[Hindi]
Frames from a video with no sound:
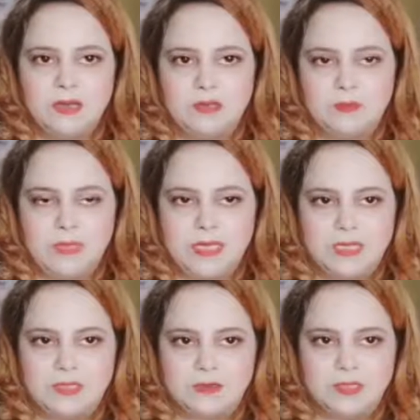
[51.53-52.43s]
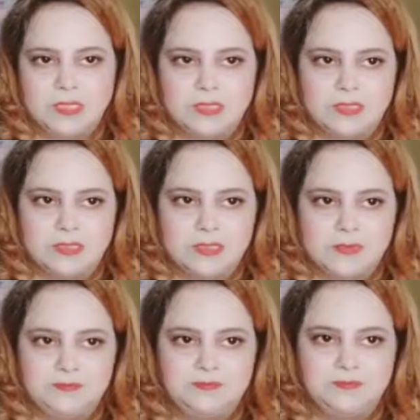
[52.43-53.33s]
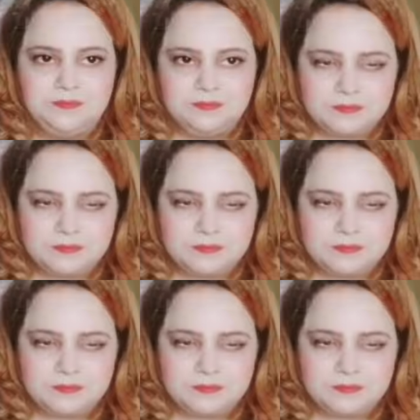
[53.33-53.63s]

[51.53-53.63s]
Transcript: और बेल आइकन को हिट करते हैं